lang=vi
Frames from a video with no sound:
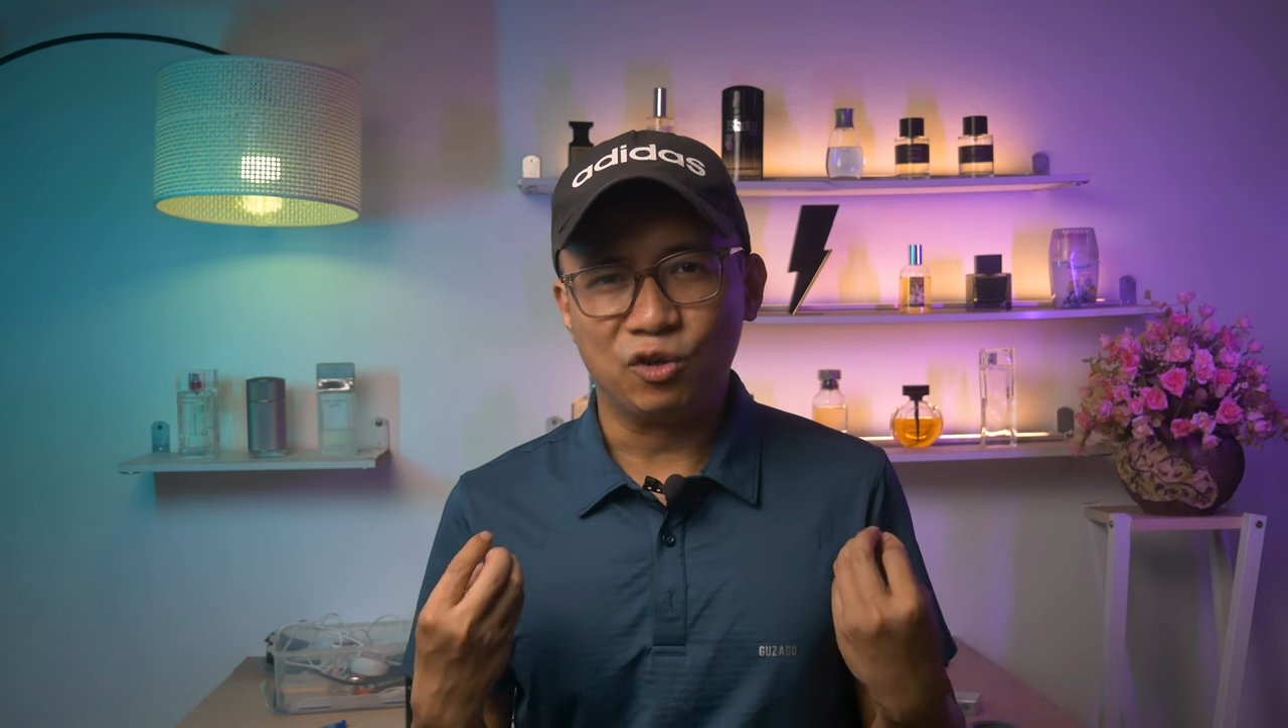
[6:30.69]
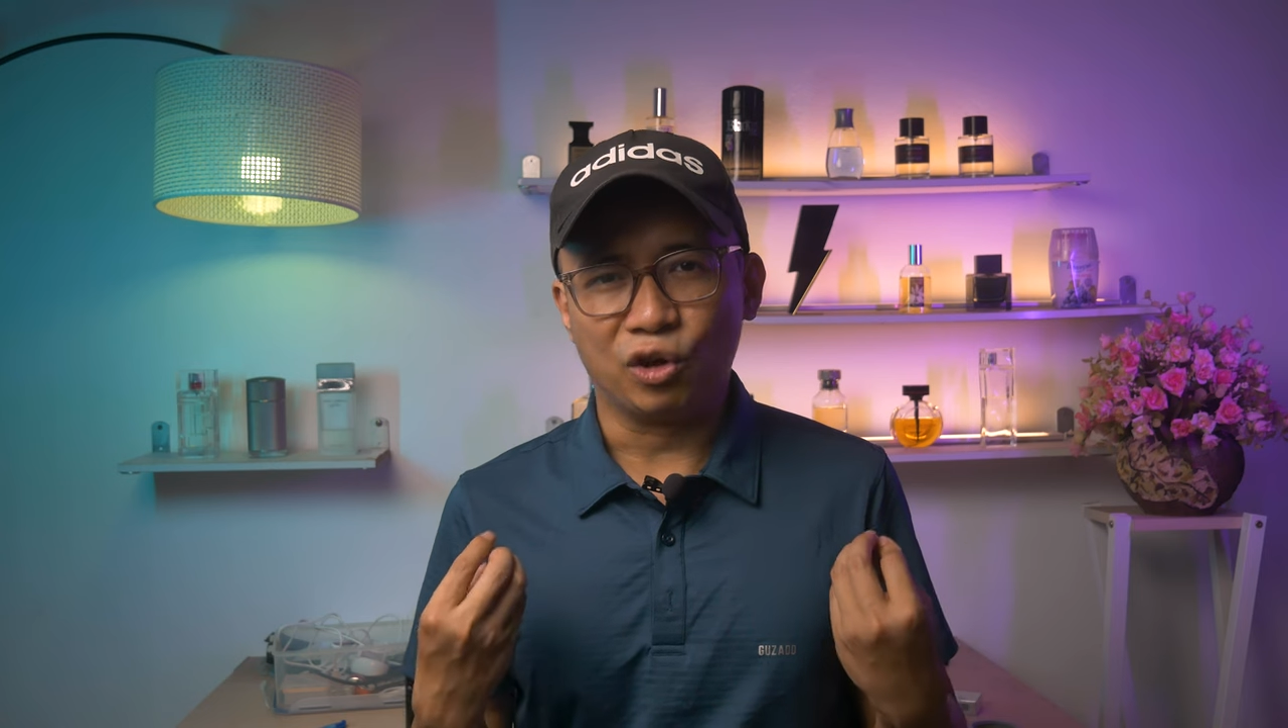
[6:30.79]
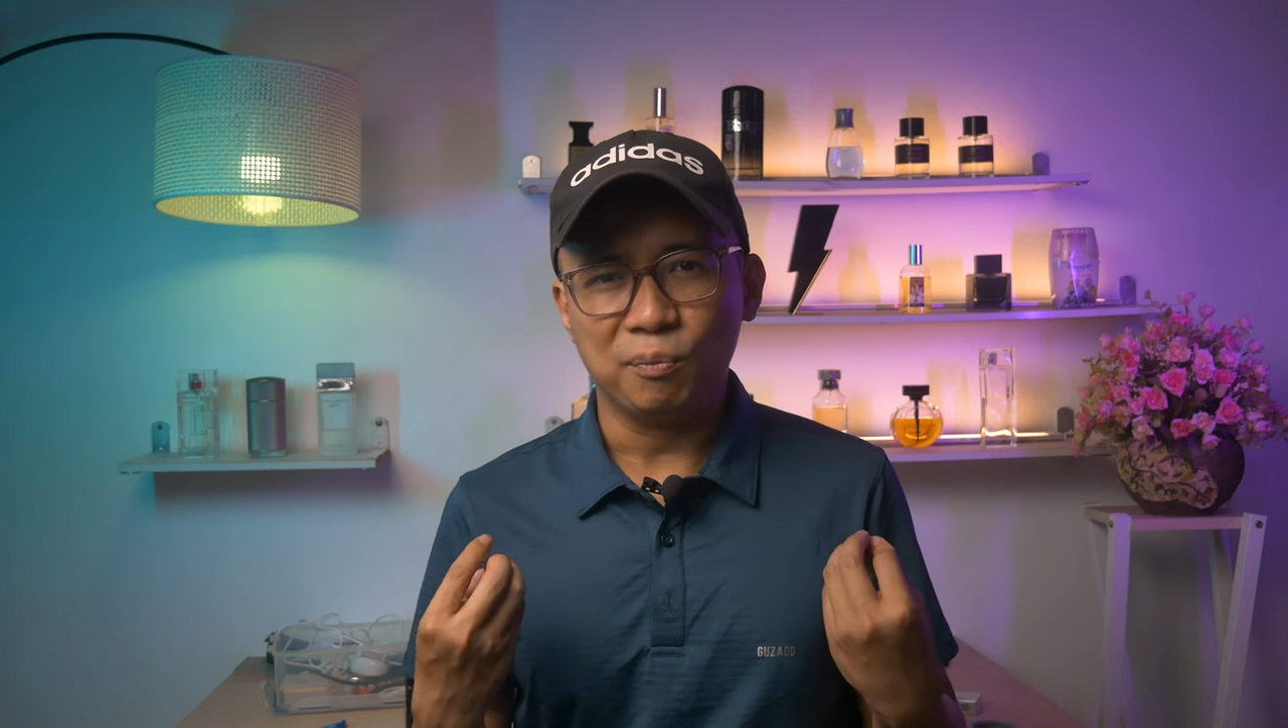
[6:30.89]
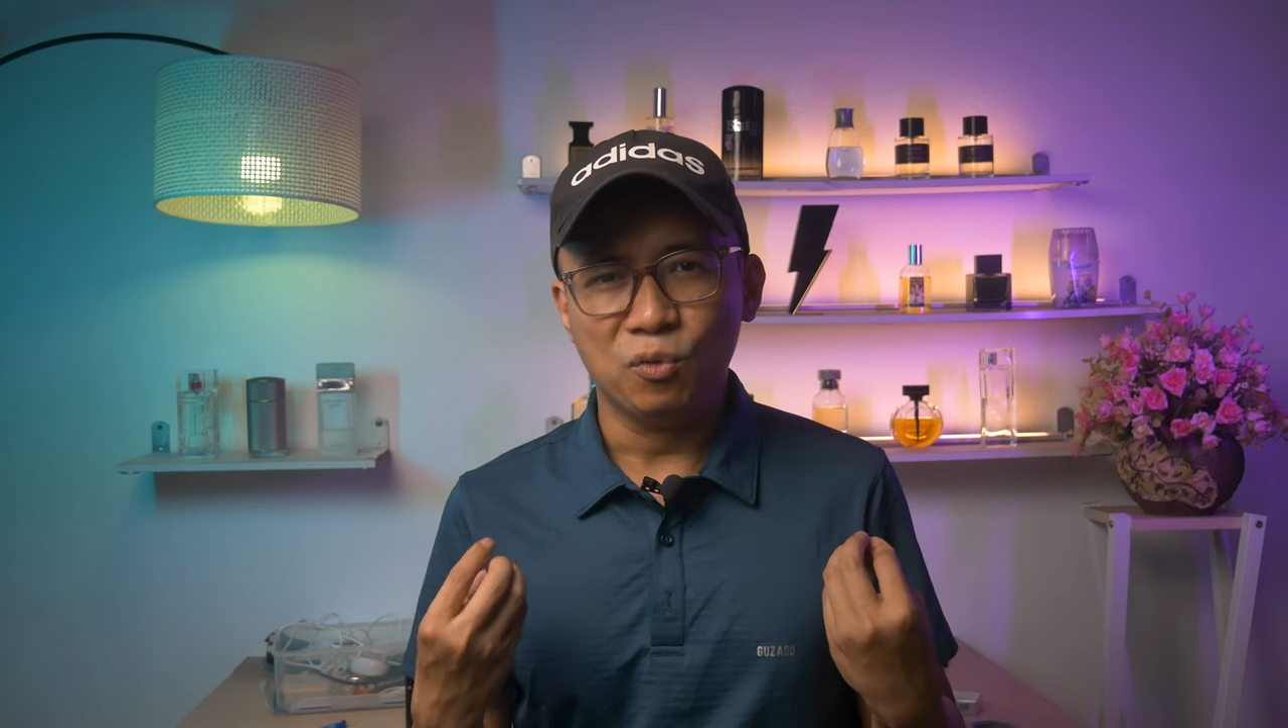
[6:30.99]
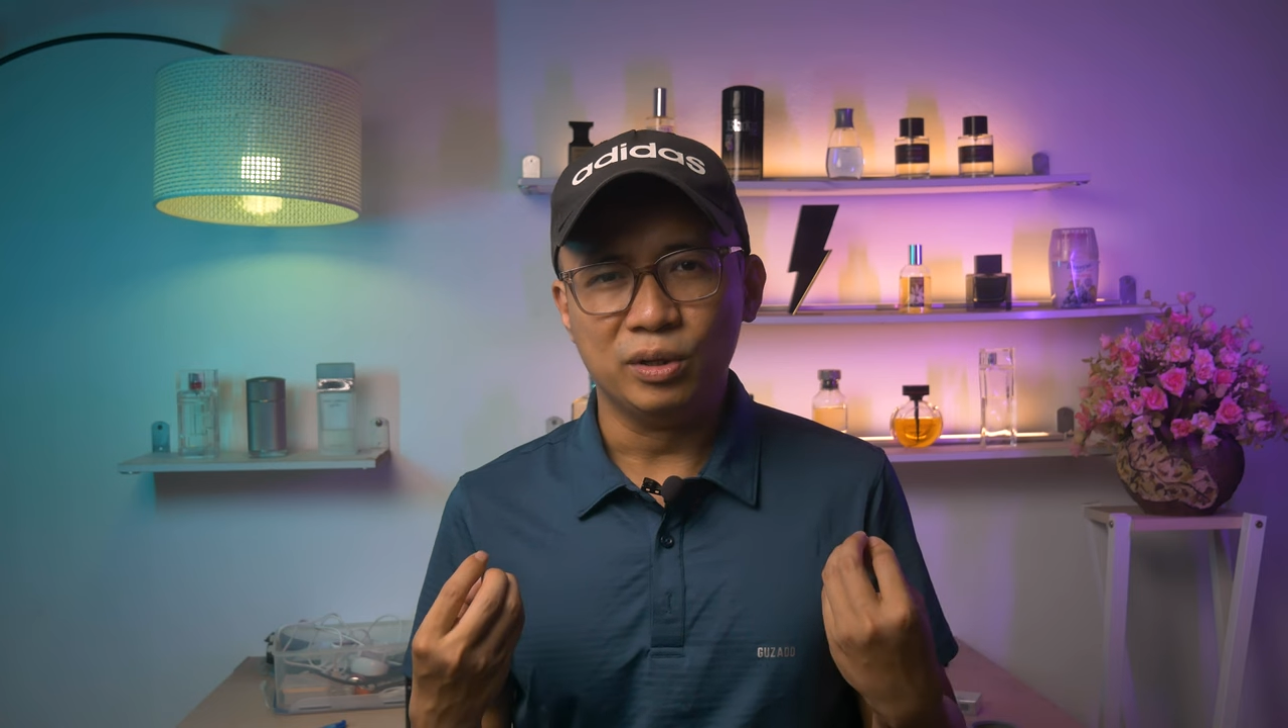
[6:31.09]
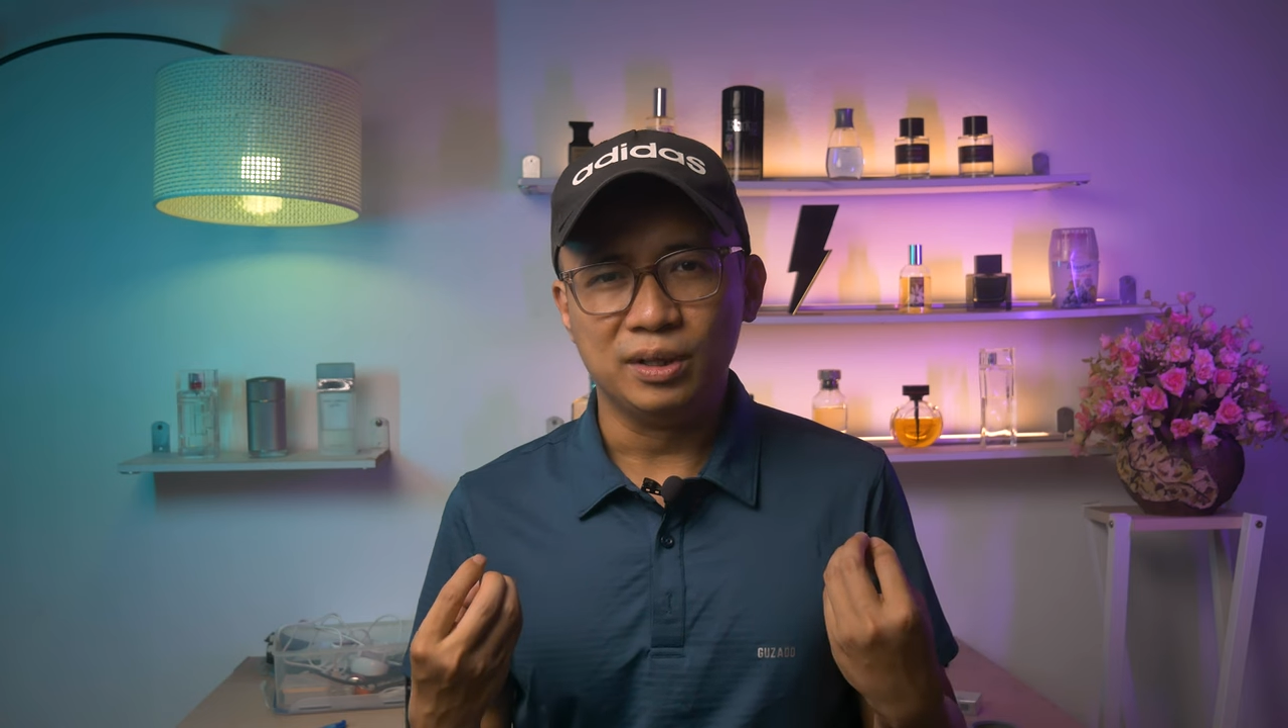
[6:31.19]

của cái mùi